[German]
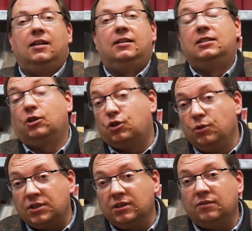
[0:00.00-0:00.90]
Dieser
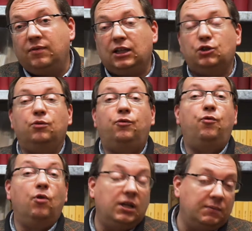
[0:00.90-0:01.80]
Schlüssel war schon
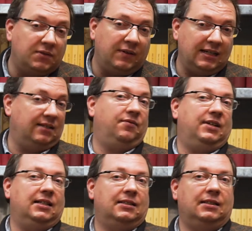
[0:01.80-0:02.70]
vor dem Zweiten
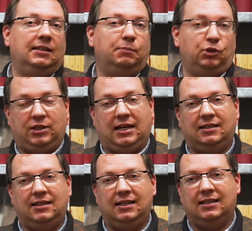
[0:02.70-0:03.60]
Weltkrieg
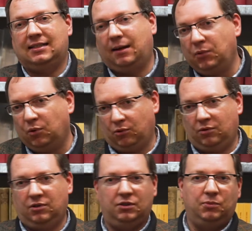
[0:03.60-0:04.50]
Bestandteil der
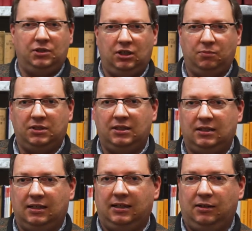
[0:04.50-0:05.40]
Sammlung des Museums
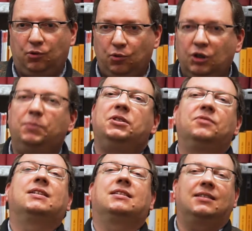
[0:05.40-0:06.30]
Zitadelle Jülich,
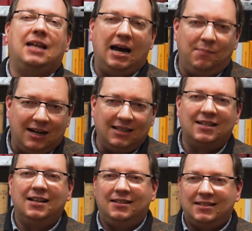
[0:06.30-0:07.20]
beziehungsweise damals
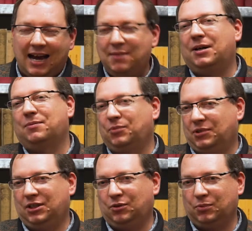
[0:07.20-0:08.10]
des
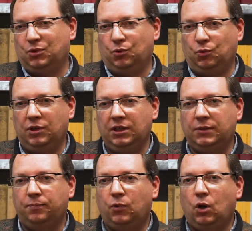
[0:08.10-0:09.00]
Heimatmuseums
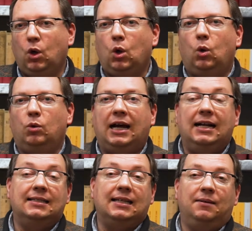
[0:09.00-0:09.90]
Jülich. Und
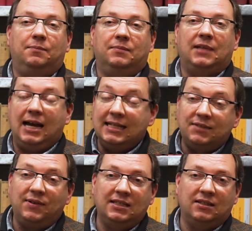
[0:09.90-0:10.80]
als am
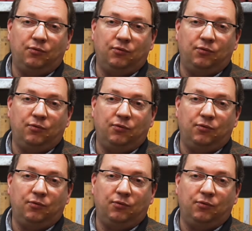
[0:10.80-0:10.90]
23.